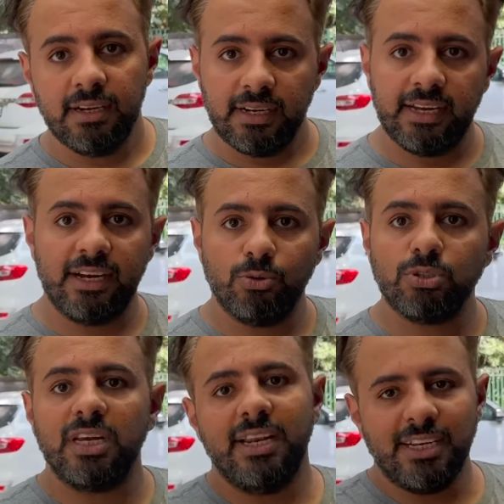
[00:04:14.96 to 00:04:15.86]
ठीक है
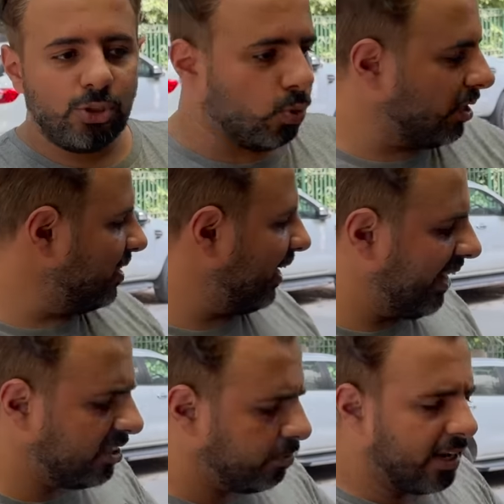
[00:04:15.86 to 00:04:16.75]
उसके लिए एक छोटा सा
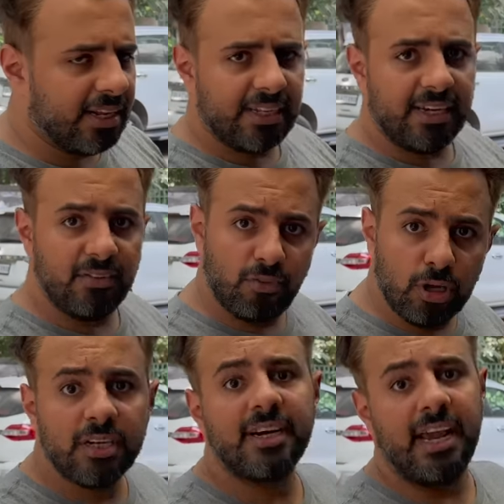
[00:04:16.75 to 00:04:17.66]
केज बना देंगे फॉर
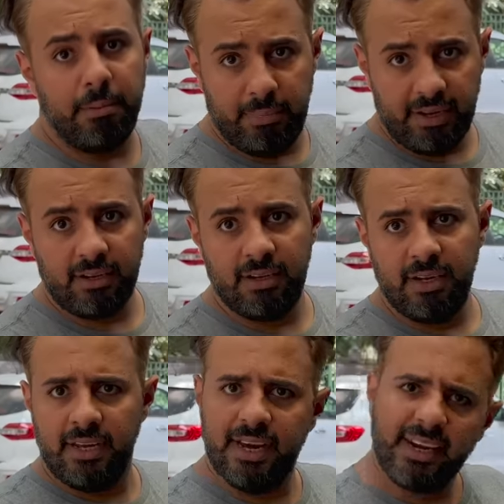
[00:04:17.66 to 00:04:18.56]
द
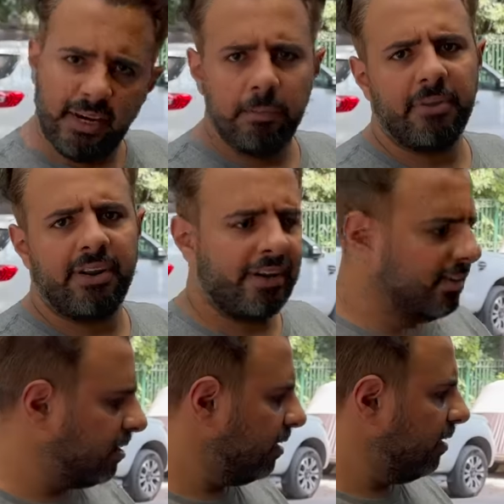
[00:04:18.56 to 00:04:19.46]
टाइमिंग एक टेम्परेरी
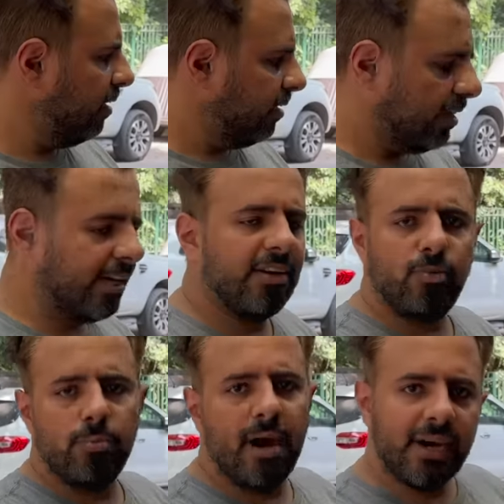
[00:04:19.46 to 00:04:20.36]
सा ताकि
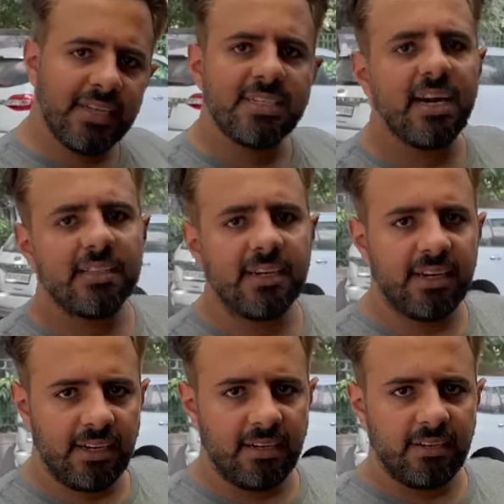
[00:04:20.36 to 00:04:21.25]
वो माँ के साथ रहे